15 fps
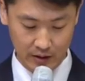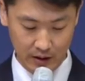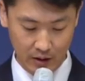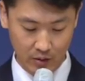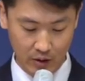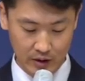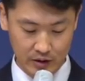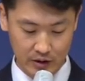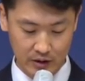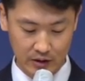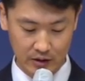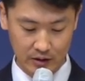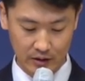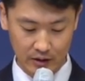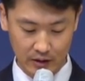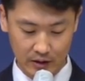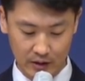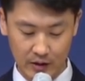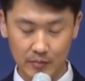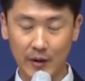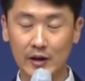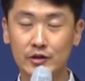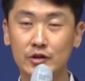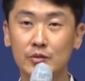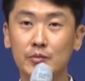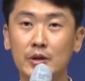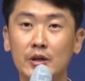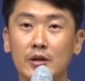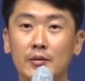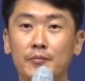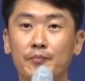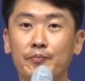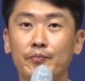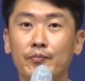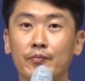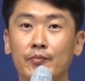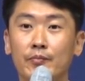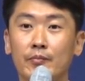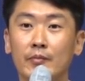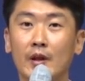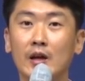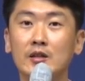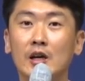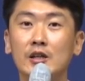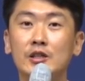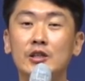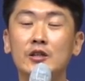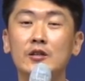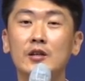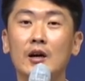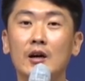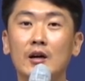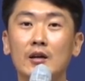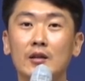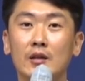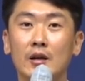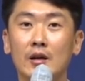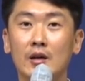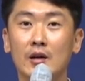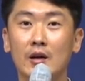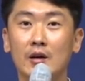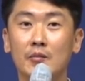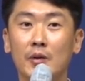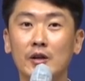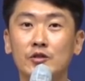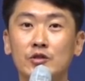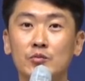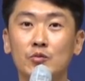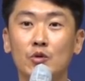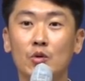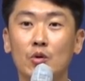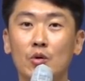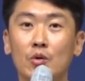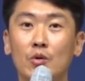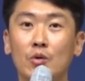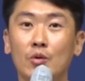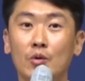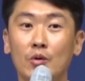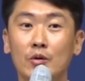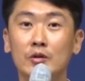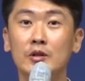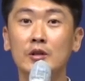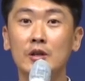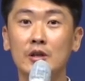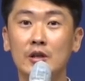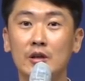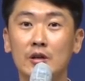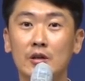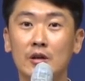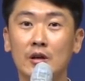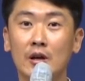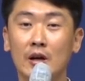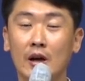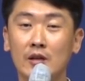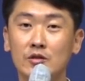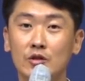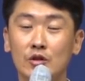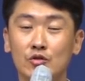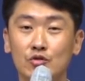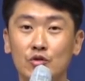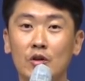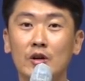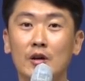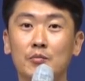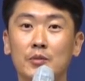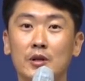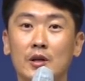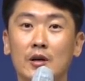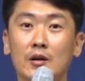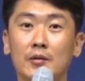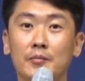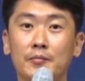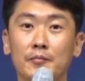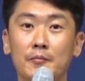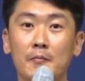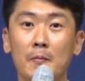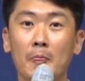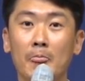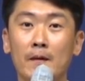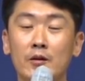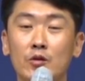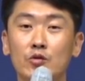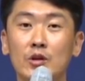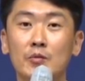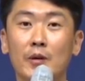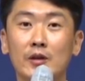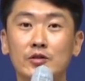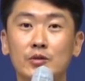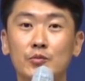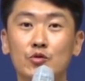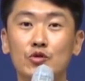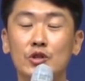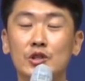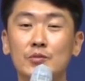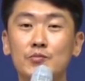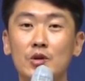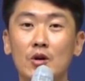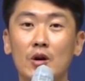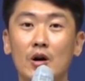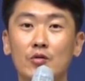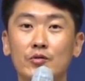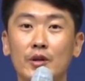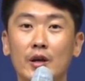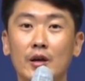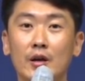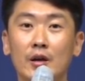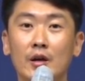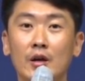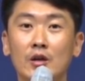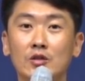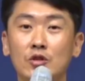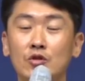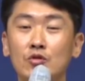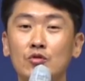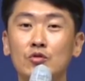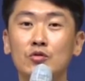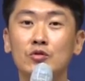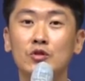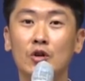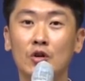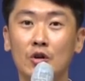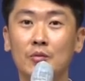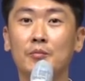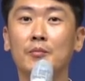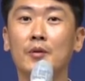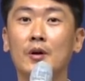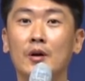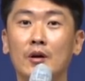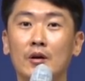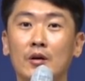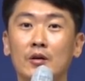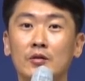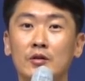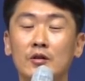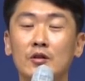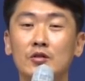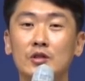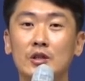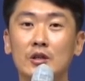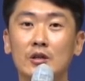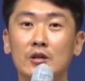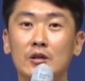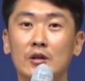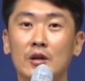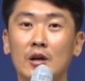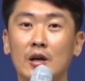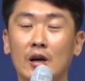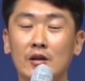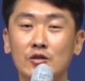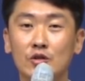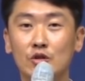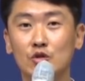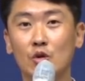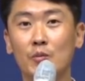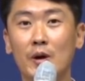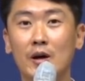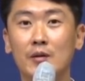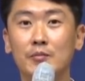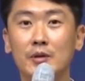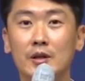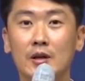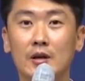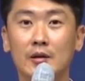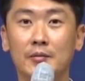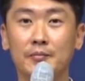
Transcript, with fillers: 라고 하시는 이 말씀이 나 자신을 향한 아, 말씀으로 들리기를 간절히 축원합니다. 그리고 이 말씀이 우리 10년 가운데 천둥처럼 어, 들려지기를 간절히 소망합니다.